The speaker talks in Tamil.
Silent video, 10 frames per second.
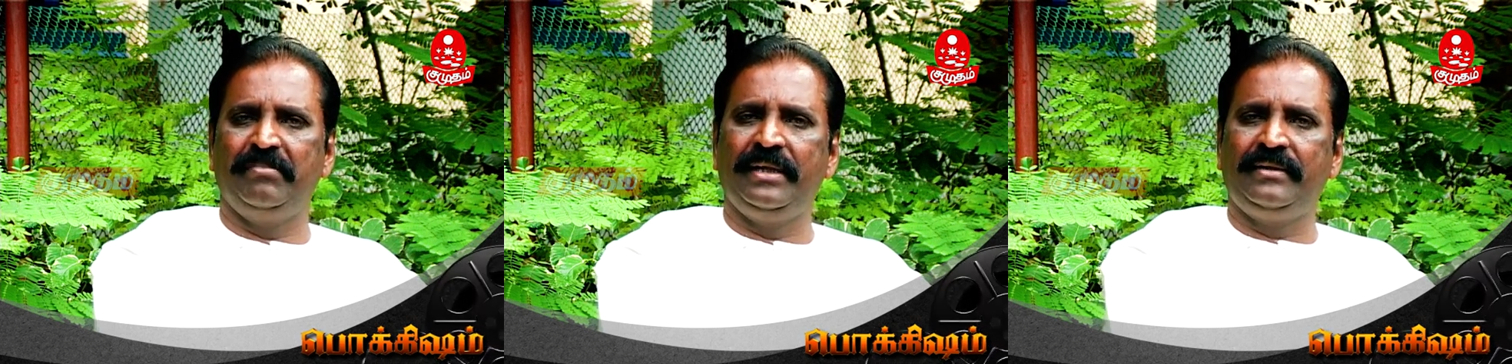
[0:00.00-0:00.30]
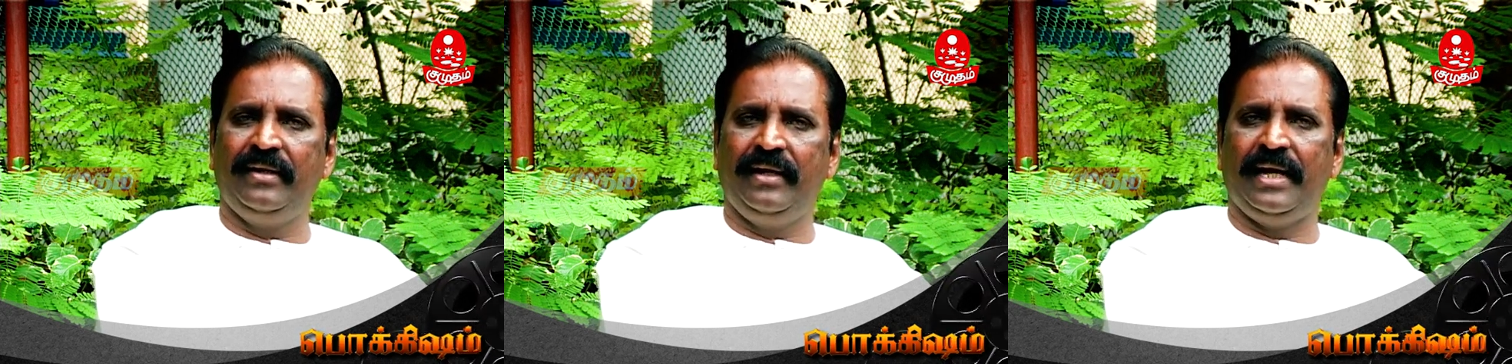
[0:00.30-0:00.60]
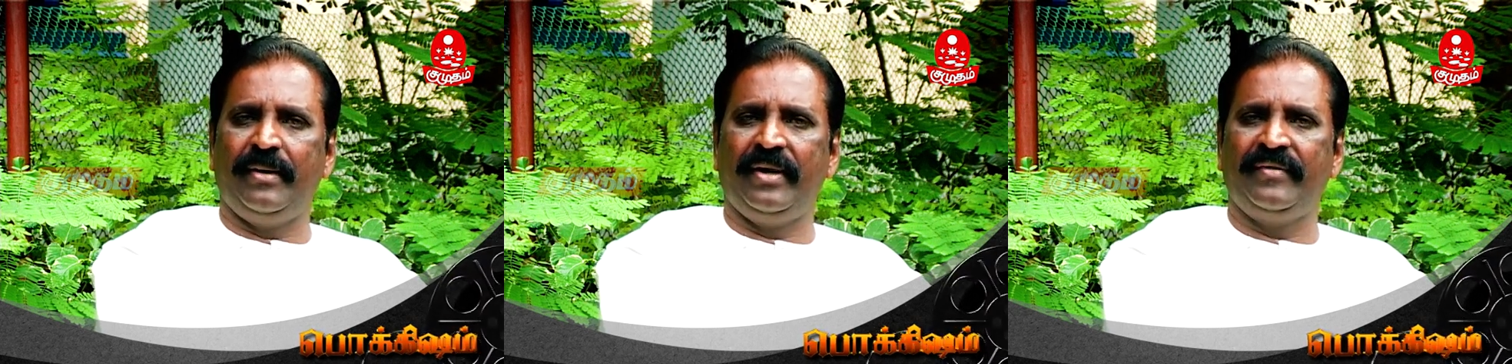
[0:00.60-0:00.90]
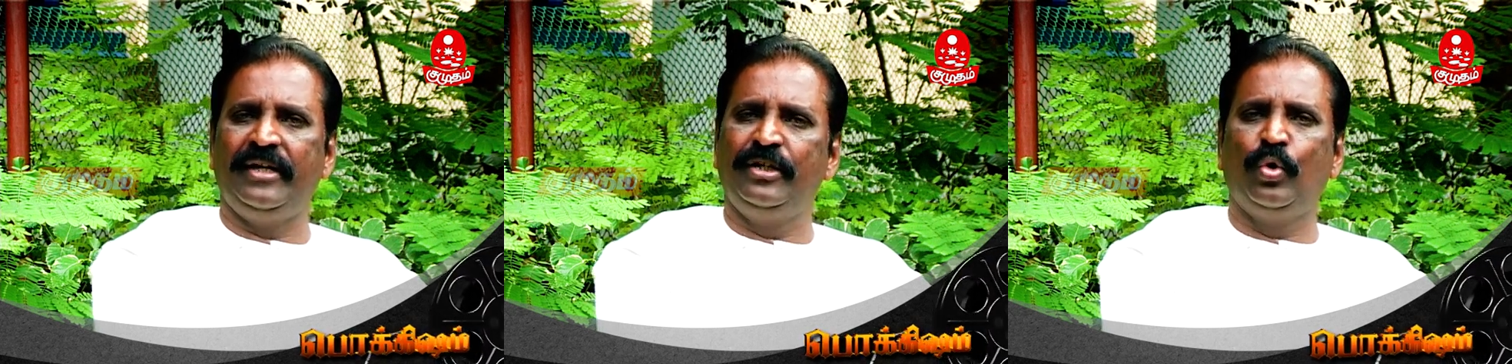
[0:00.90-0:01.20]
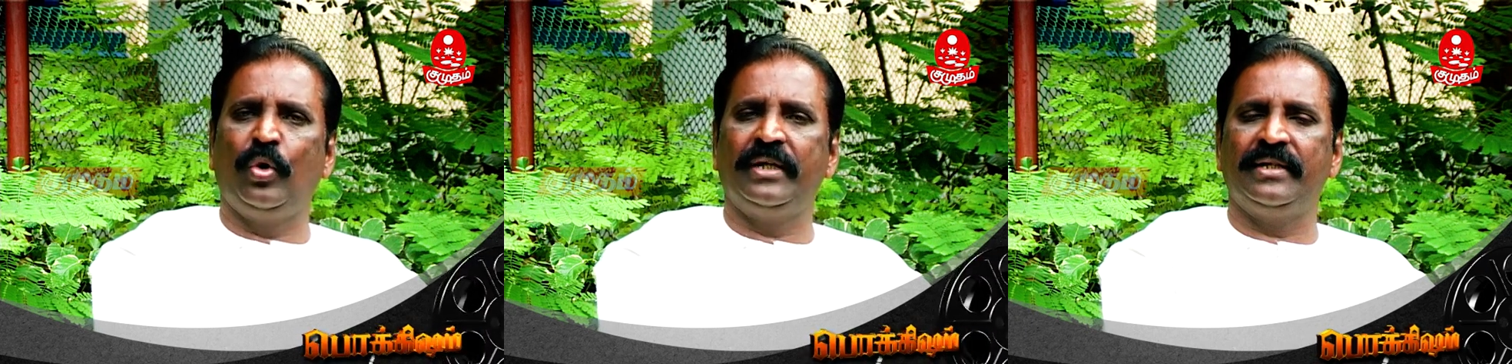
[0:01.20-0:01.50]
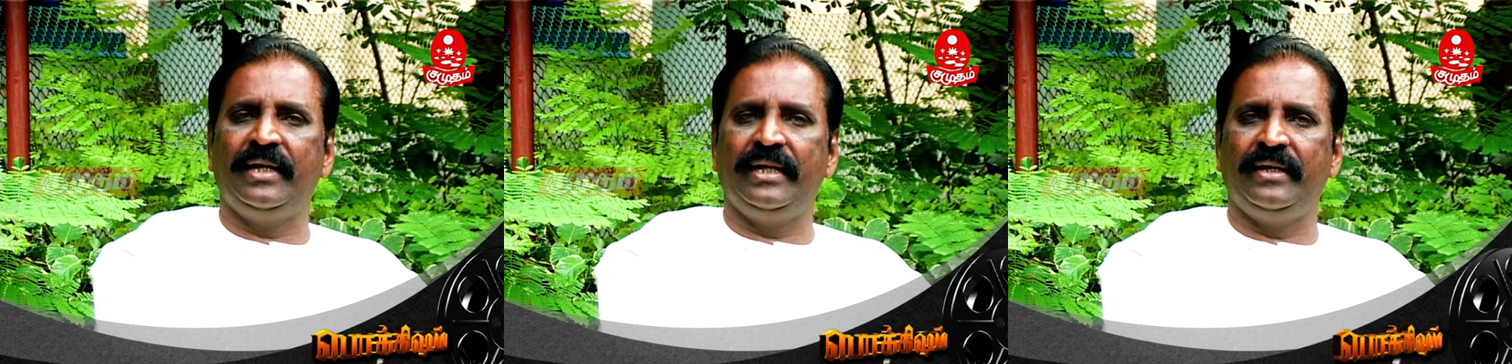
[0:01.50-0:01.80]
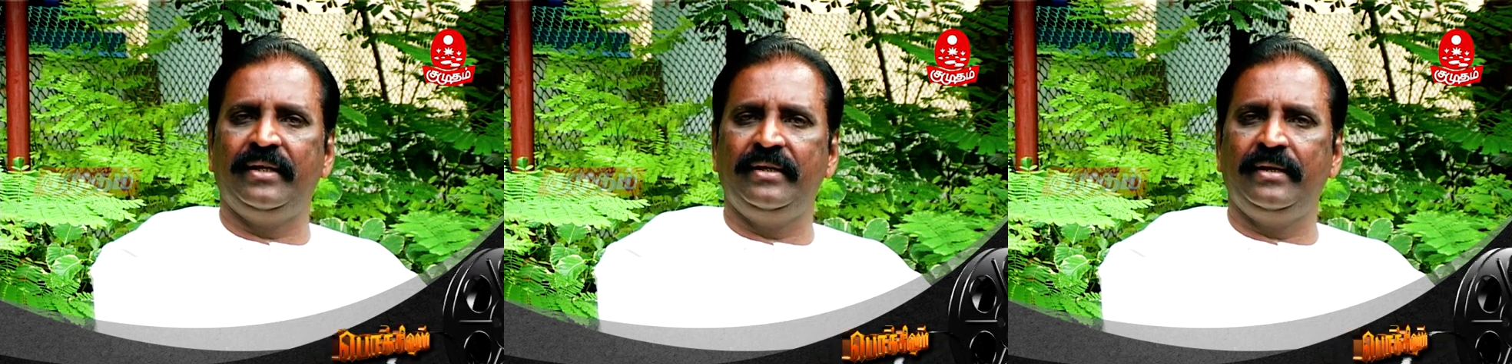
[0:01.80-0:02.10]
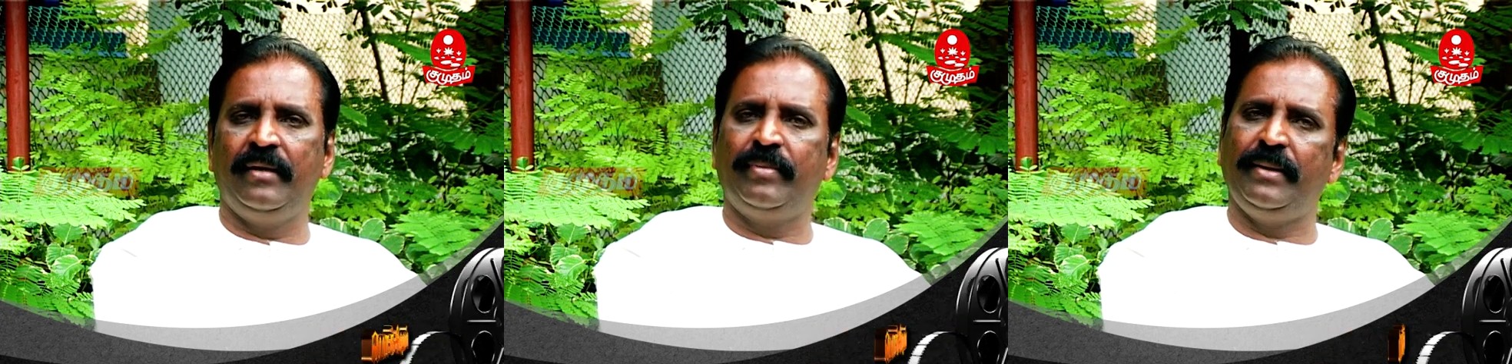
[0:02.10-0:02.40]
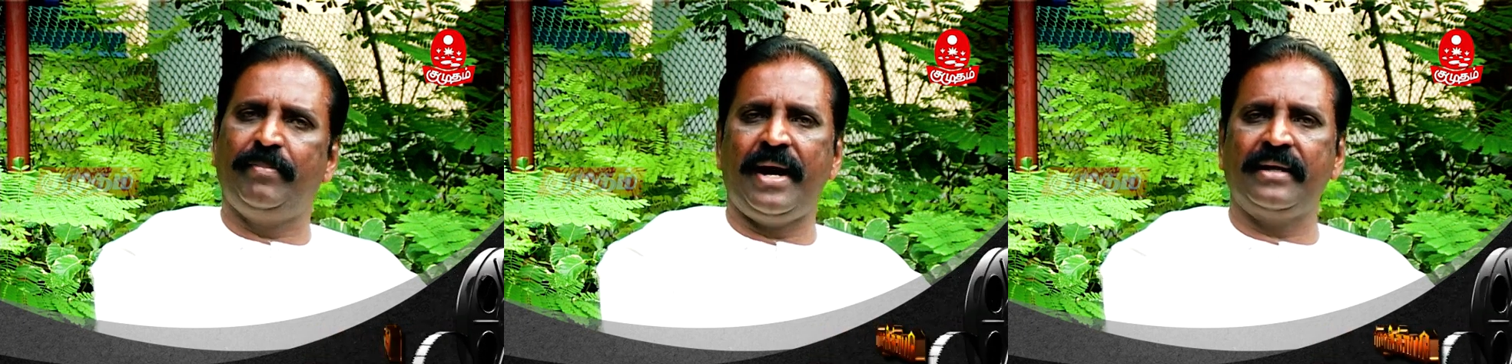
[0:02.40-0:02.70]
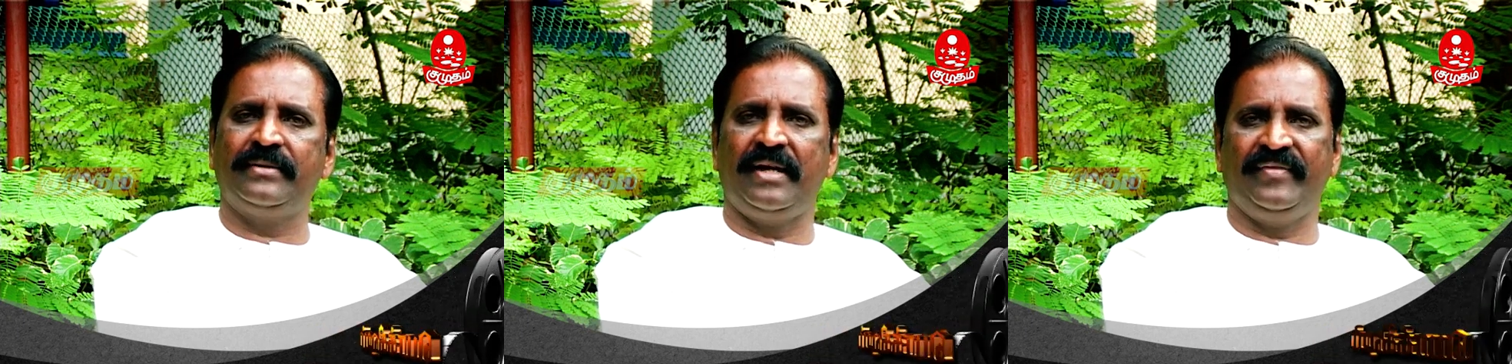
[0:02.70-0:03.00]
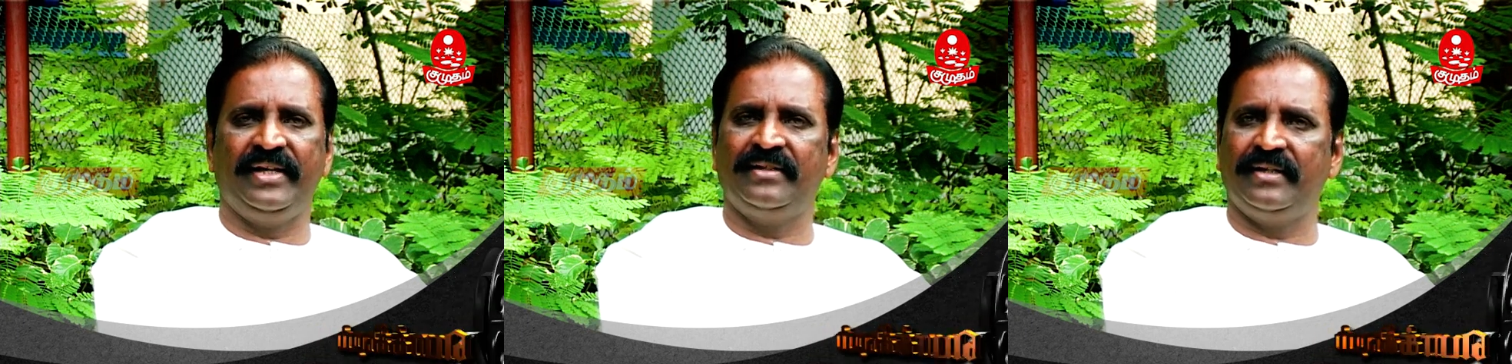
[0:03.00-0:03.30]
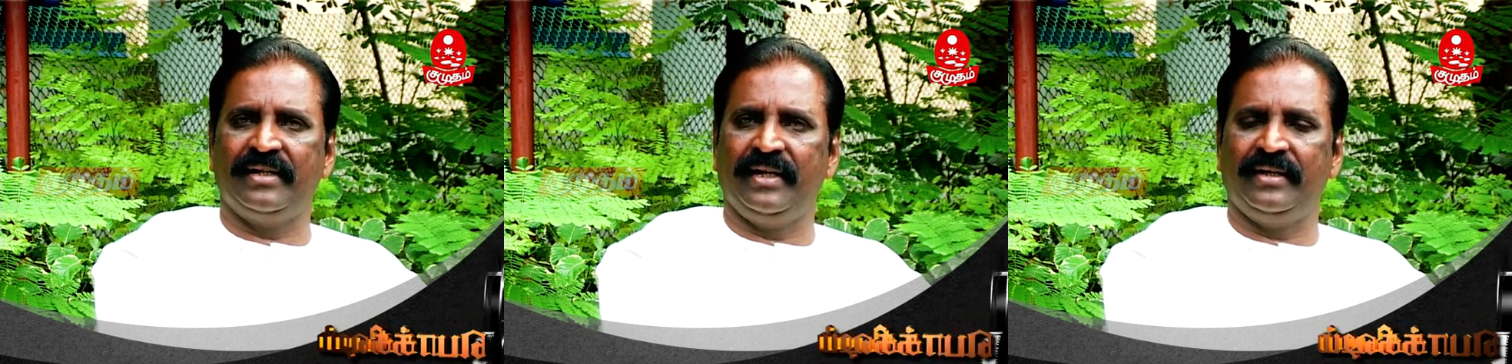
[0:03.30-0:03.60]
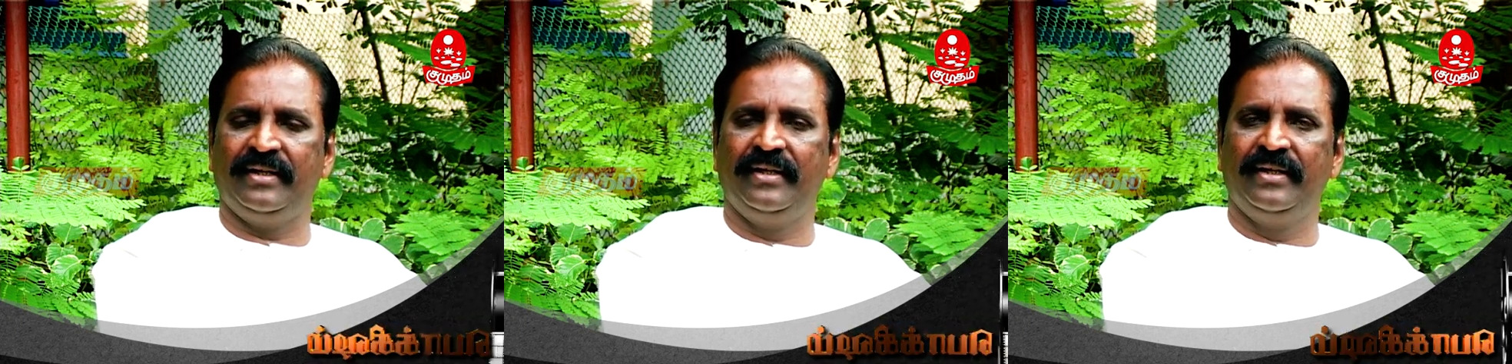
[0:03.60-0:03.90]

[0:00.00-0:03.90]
மெட்டு இல்லாமல் அவர் எழுந்து கொண்டதில்லை என்பதை பார்த்து நான் வியந்திருக்கிறேன்